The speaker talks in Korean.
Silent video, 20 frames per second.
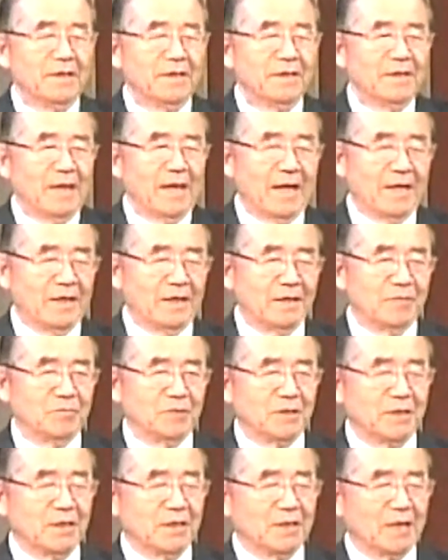
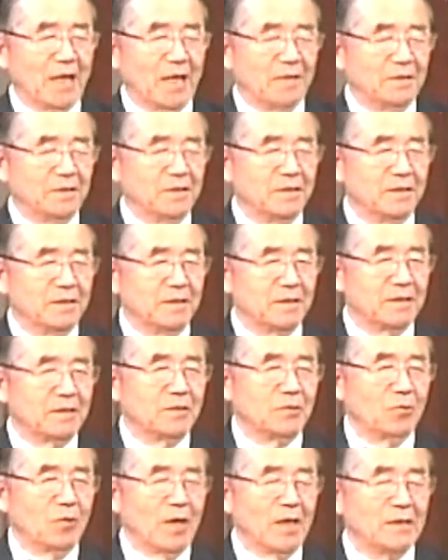하나님께 간절히
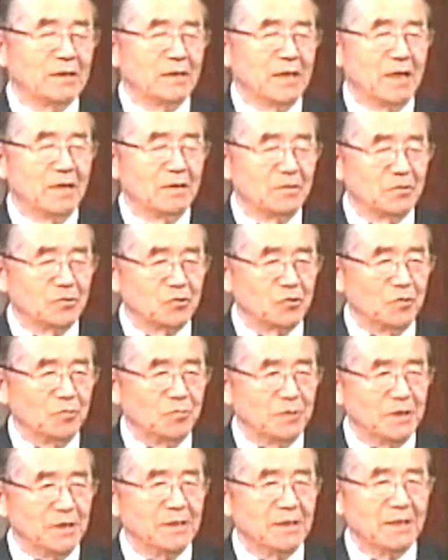기도하지 않을 수
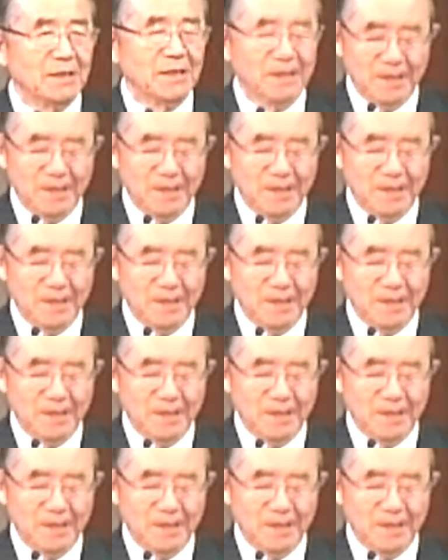없는